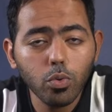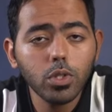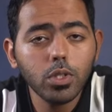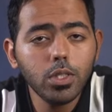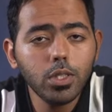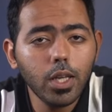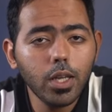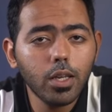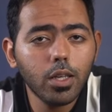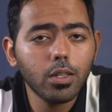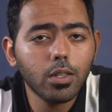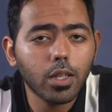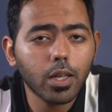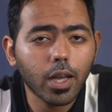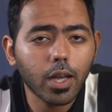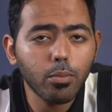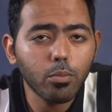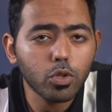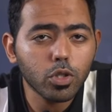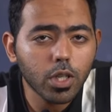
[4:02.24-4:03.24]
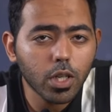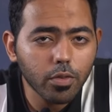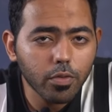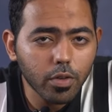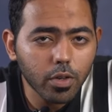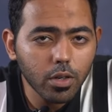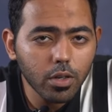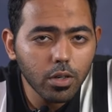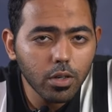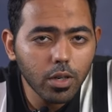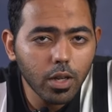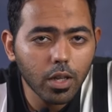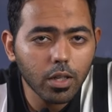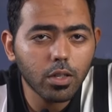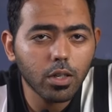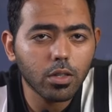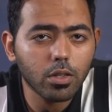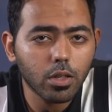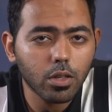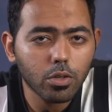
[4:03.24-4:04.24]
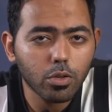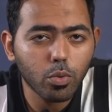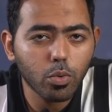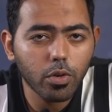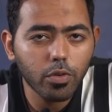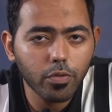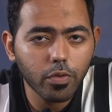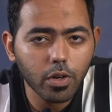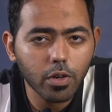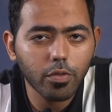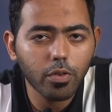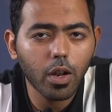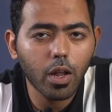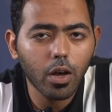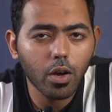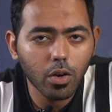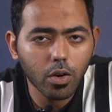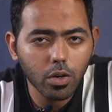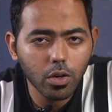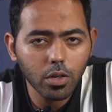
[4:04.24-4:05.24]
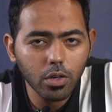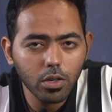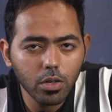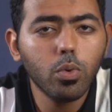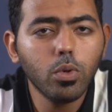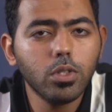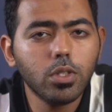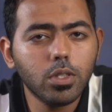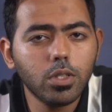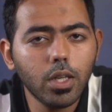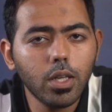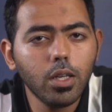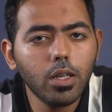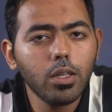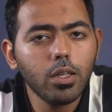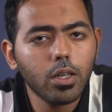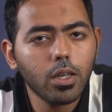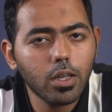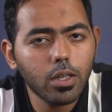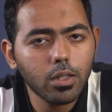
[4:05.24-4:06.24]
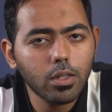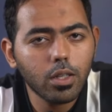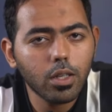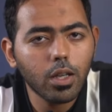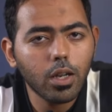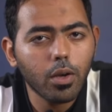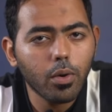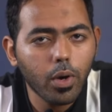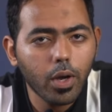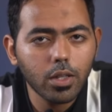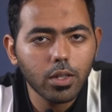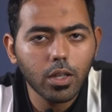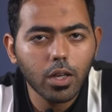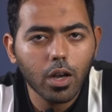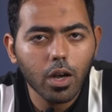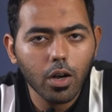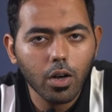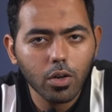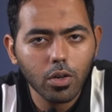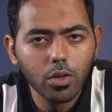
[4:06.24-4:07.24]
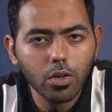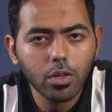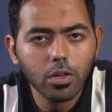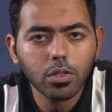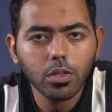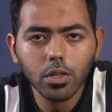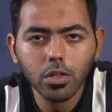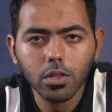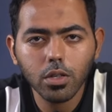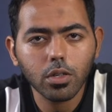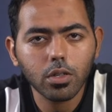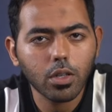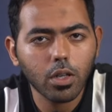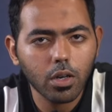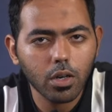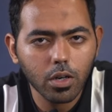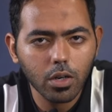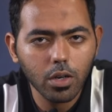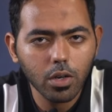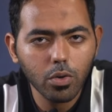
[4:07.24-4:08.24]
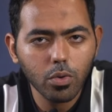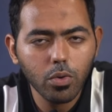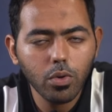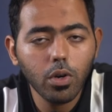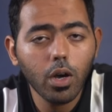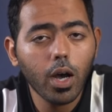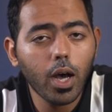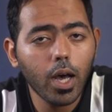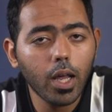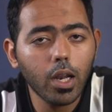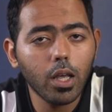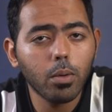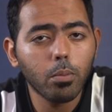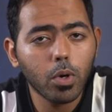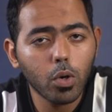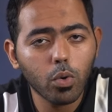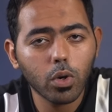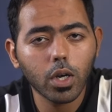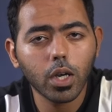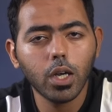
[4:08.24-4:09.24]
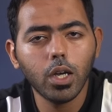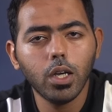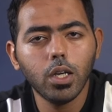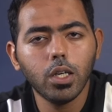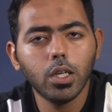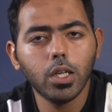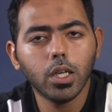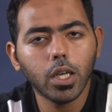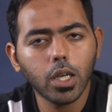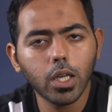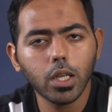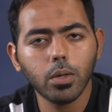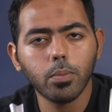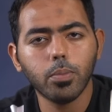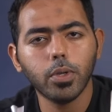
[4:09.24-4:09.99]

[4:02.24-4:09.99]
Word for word: وازاي انت كمسافر هتقدر توفر في العقار وازاي انت لو عندك عقار تقدر تاجره على موقع اير